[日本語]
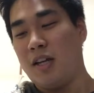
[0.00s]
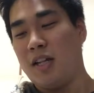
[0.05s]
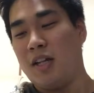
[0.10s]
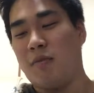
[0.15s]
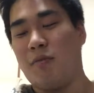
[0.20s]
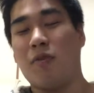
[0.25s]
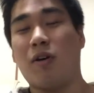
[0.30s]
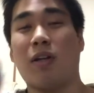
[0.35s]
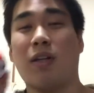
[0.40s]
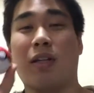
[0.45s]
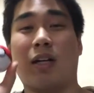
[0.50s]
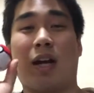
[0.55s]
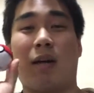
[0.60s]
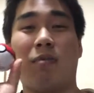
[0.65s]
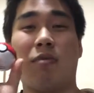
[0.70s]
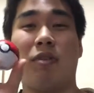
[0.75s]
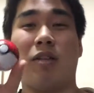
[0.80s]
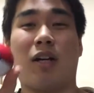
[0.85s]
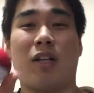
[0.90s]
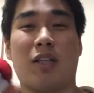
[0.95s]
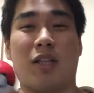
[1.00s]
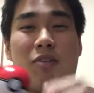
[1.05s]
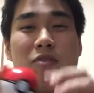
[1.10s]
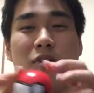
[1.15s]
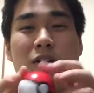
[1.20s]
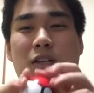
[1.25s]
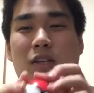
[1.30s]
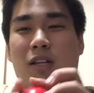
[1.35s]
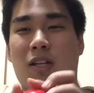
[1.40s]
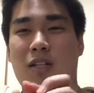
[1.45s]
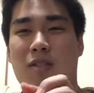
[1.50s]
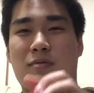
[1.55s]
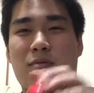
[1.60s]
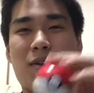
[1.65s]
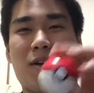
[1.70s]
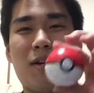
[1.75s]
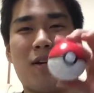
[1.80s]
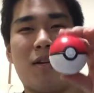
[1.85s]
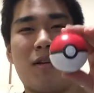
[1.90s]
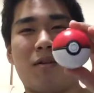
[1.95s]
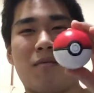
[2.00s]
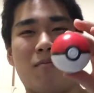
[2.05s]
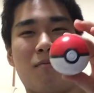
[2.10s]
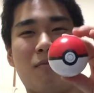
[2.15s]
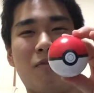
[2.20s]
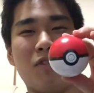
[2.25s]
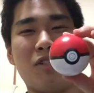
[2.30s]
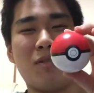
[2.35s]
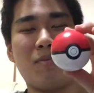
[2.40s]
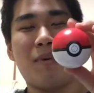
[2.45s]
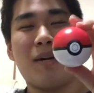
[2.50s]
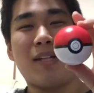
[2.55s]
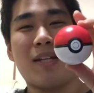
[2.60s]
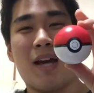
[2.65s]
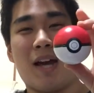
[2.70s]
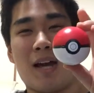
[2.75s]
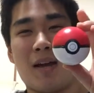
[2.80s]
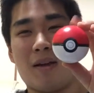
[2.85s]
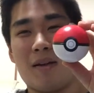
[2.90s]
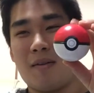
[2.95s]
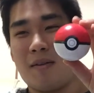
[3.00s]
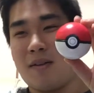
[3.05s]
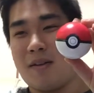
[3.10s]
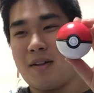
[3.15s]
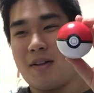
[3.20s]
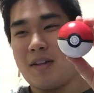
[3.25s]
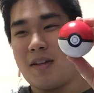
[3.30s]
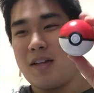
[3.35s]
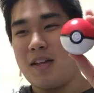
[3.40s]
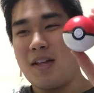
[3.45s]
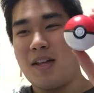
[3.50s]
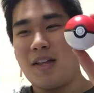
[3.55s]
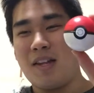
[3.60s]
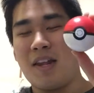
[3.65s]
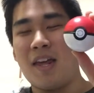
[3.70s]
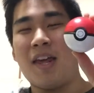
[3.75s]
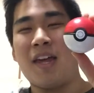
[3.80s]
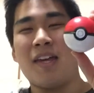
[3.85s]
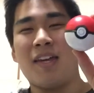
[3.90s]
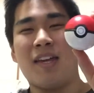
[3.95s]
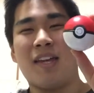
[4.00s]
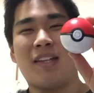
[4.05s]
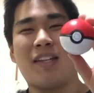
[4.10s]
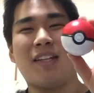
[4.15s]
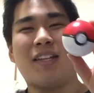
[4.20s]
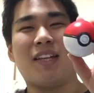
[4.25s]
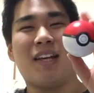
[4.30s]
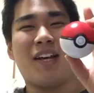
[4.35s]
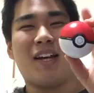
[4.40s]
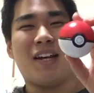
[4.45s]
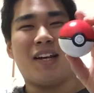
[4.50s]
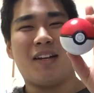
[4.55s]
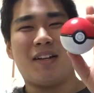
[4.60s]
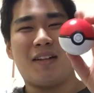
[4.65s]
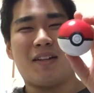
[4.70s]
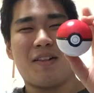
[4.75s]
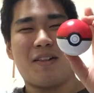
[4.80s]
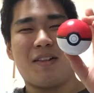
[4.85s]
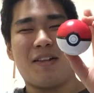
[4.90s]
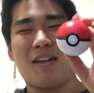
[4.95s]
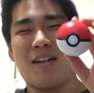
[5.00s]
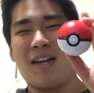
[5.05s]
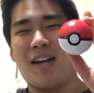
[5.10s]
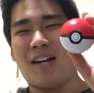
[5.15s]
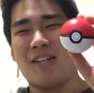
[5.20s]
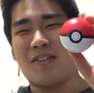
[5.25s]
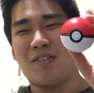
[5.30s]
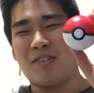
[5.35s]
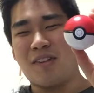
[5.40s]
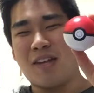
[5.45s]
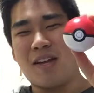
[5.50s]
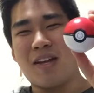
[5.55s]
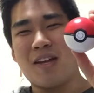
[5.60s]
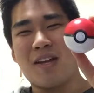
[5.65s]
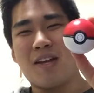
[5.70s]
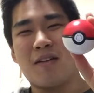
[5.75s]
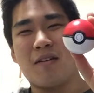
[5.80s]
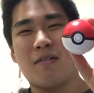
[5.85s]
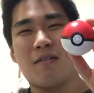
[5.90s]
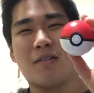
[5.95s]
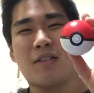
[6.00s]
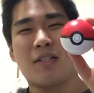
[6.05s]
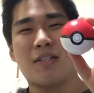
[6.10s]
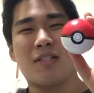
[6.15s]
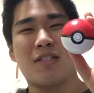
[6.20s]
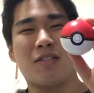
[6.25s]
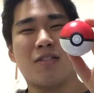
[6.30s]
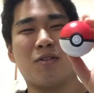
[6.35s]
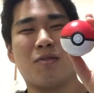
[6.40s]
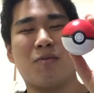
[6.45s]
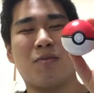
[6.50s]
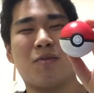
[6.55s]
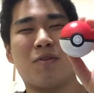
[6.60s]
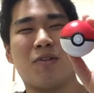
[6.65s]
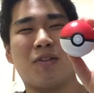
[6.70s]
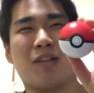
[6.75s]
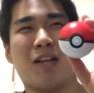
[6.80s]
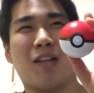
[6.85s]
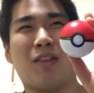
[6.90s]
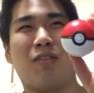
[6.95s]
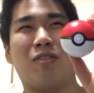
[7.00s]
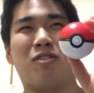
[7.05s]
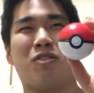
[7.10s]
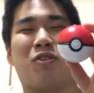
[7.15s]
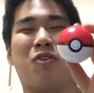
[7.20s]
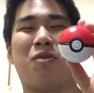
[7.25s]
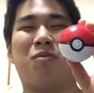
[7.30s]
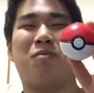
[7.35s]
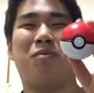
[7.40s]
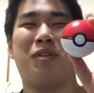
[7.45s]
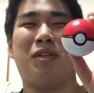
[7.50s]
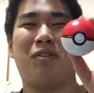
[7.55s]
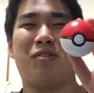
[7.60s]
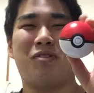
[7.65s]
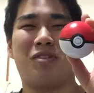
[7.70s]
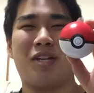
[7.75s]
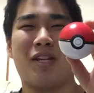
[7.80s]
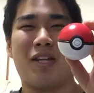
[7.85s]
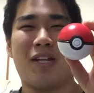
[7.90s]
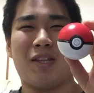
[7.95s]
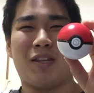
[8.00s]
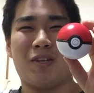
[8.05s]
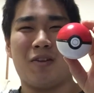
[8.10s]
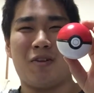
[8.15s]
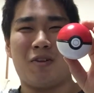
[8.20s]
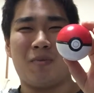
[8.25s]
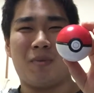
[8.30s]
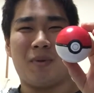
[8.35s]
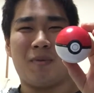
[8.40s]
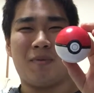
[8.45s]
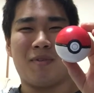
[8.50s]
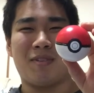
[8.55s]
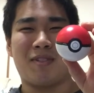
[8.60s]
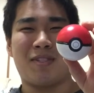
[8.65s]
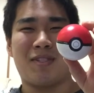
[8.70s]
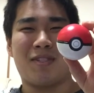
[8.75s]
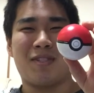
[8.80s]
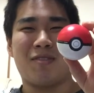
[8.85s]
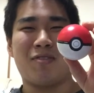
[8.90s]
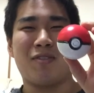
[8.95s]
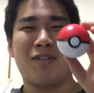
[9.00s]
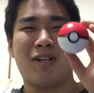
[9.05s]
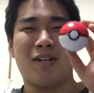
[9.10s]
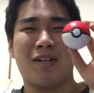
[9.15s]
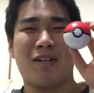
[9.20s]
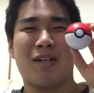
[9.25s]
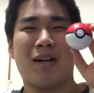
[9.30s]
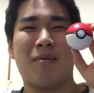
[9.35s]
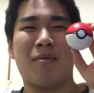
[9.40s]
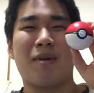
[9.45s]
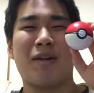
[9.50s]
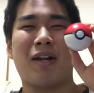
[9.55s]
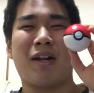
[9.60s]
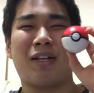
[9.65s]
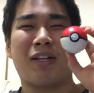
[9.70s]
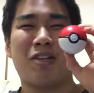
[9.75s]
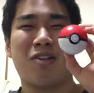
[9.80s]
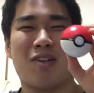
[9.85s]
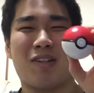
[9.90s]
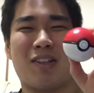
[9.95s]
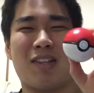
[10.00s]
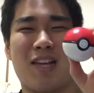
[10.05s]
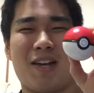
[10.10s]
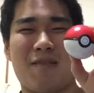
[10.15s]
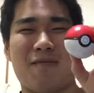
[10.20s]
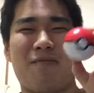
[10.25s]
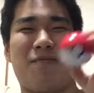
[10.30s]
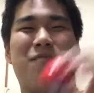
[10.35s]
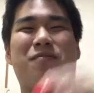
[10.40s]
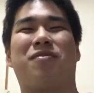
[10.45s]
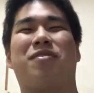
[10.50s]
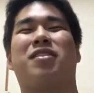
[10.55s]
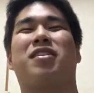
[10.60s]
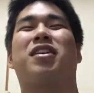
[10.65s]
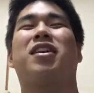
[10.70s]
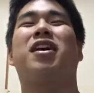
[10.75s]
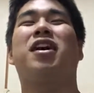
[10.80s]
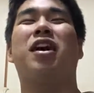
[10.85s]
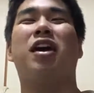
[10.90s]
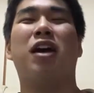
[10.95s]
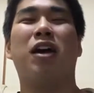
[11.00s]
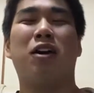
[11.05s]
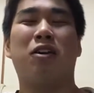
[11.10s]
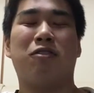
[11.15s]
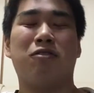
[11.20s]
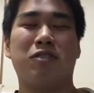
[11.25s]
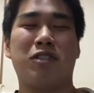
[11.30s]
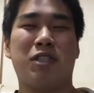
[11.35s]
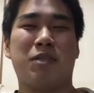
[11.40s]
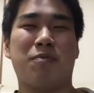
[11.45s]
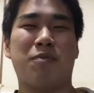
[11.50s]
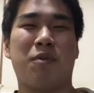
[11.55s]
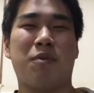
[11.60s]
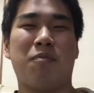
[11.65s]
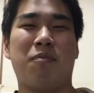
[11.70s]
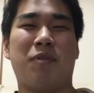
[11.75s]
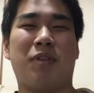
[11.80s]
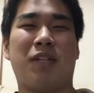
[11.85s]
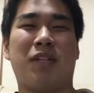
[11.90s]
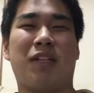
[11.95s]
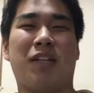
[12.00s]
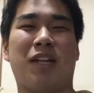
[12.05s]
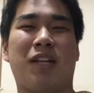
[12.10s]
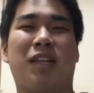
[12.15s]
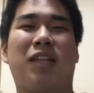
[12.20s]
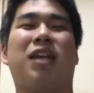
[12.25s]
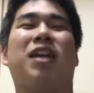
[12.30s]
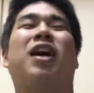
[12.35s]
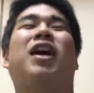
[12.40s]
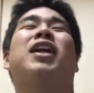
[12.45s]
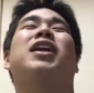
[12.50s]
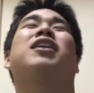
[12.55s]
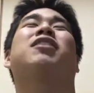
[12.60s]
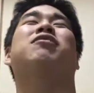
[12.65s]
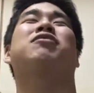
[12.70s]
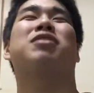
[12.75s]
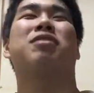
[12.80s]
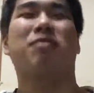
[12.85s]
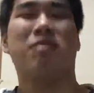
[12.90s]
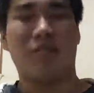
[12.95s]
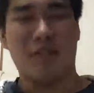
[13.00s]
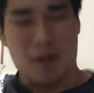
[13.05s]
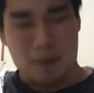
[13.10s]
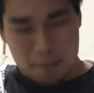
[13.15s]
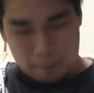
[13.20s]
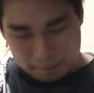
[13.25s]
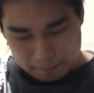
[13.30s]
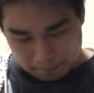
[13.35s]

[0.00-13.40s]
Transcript: でもよかった。かぶんなくてよかったですわ。もしまだ、ね、やってたら、あとね、2つともゲットしてコンプリートしたいなって思います。とにかく変わらなくてよかった。本日も見ていただいてありがとうございました。